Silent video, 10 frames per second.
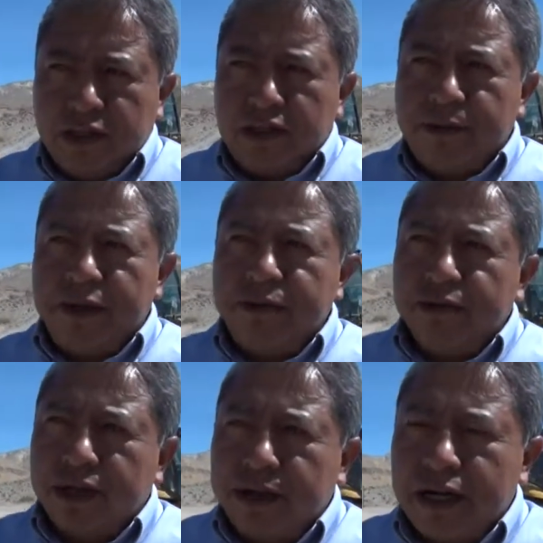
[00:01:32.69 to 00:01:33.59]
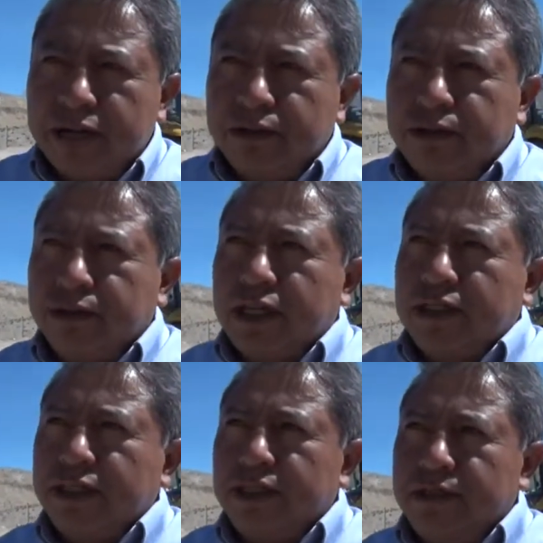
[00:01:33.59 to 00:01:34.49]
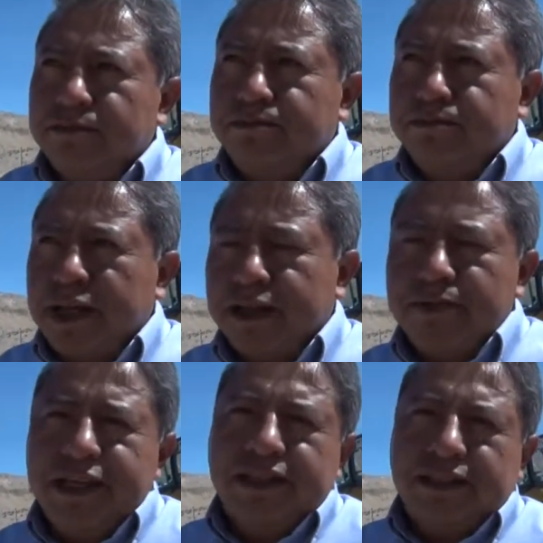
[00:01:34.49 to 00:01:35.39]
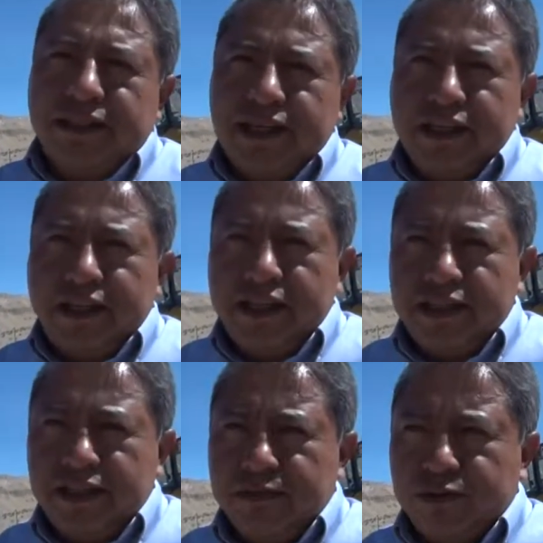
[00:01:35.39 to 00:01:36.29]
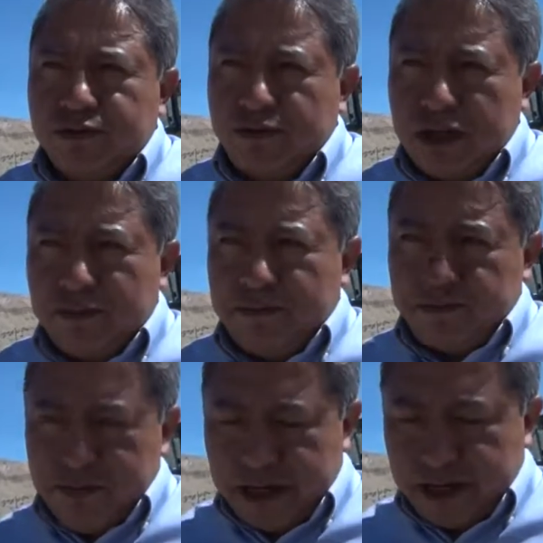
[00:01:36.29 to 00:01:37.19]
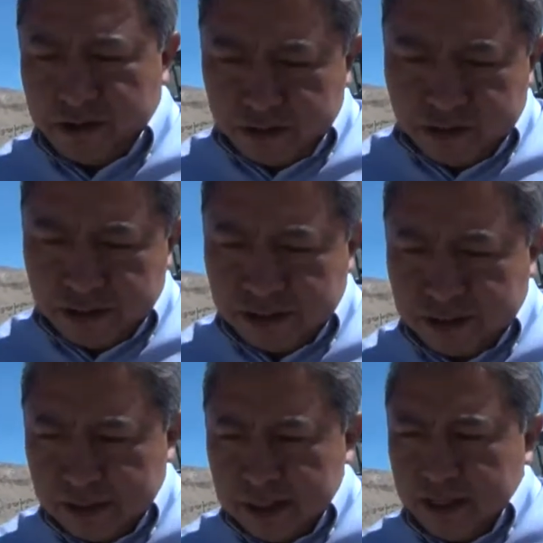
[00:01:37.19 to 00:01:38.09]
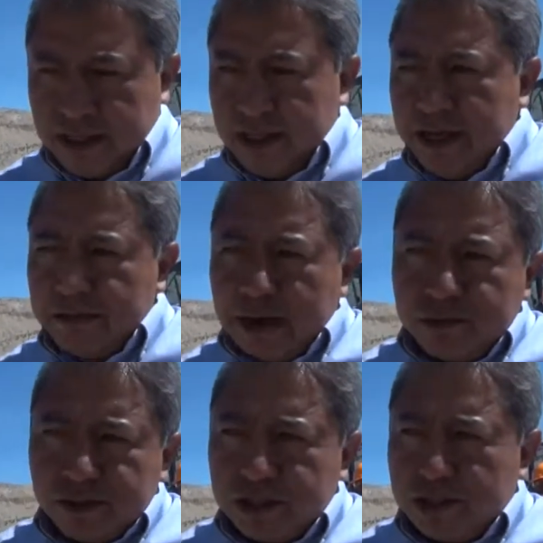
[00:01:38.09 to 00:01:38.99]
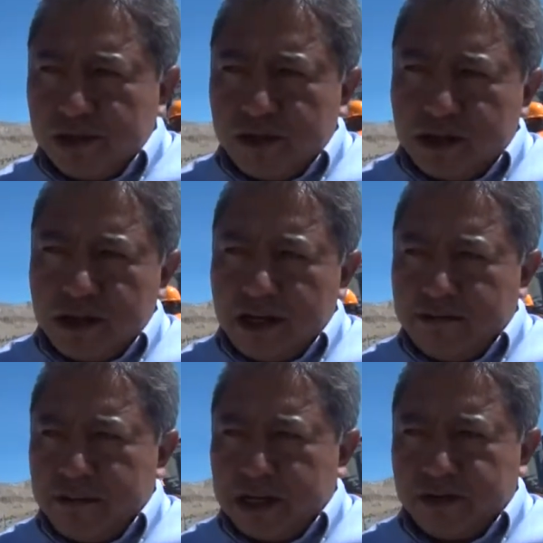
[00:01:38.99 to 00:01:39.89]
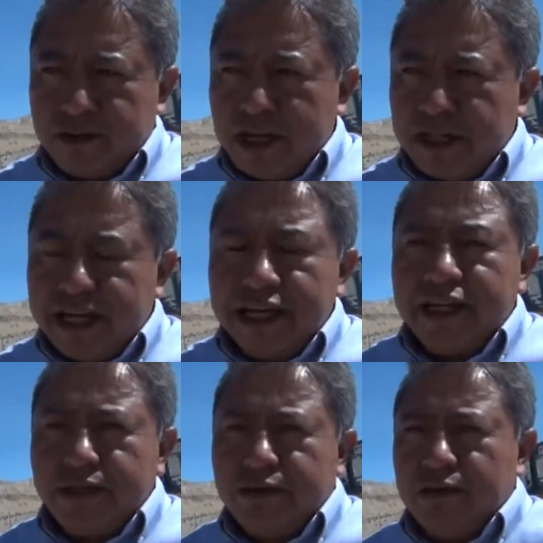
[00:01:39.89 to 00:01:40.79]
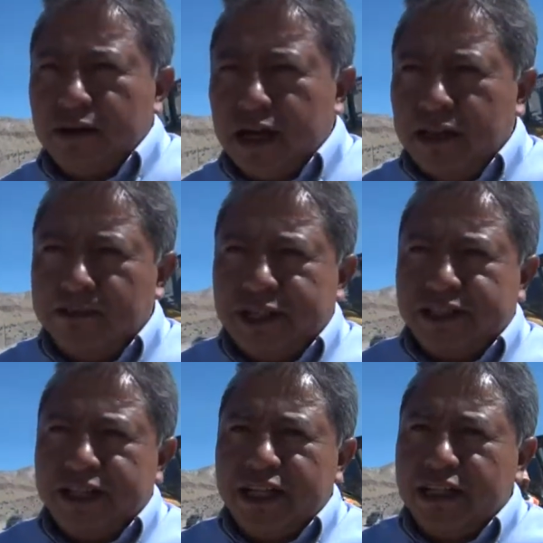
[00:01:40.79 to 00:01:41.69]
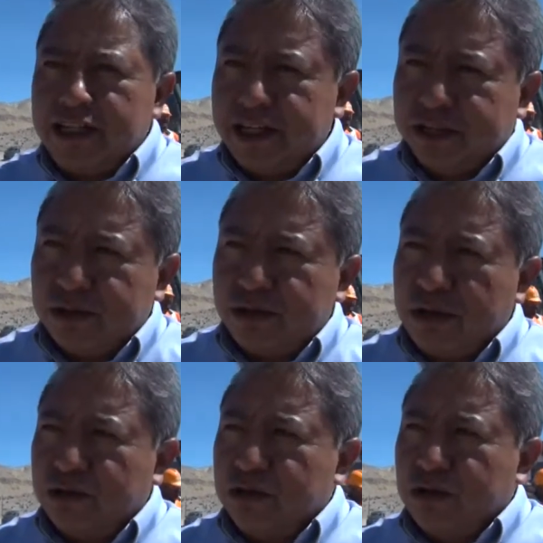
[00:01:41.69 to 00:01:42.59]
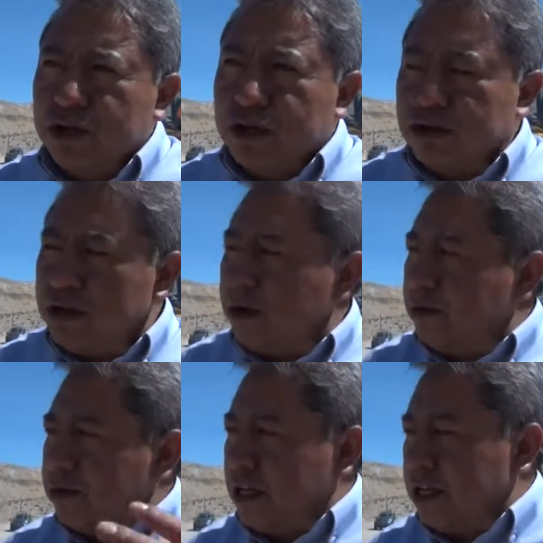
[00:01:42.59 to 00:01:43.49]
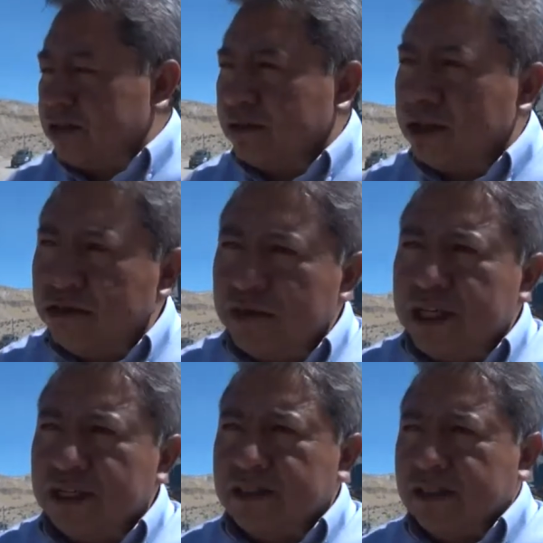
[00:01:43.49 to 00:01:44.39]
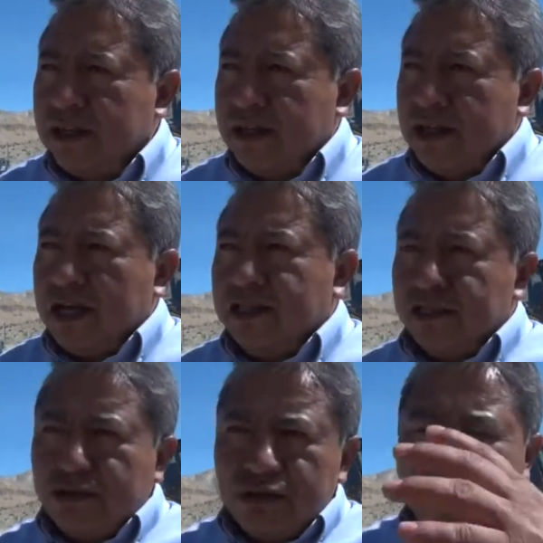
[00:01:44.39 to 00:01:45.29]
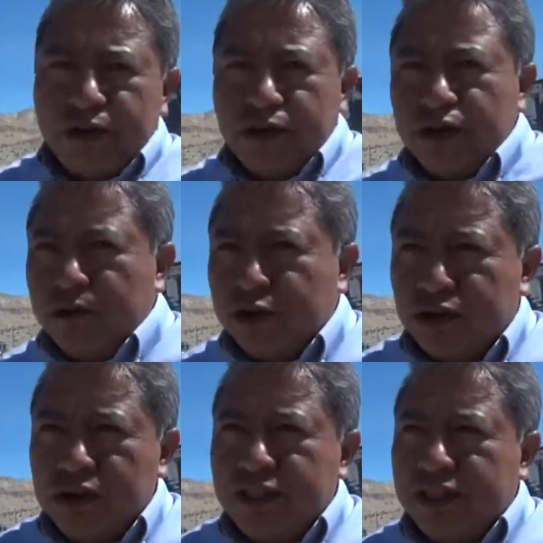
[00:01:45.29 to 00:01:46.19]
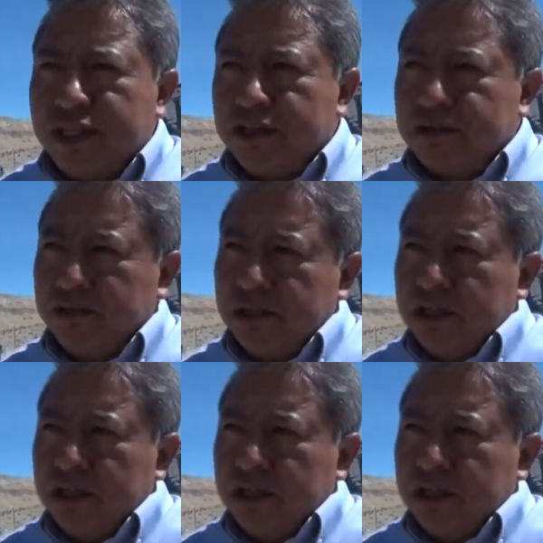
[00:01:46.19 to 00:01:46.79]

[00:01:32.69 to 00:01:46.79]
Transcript: Ya venimos trabajando hace un par de meses en que hicimos varias reuniones llevamos a todo el personal técnico, al presidente del directorio de Autocolca, lo llevamos a la zona de Ubinas, hacer todo un recorrido por todo el distrito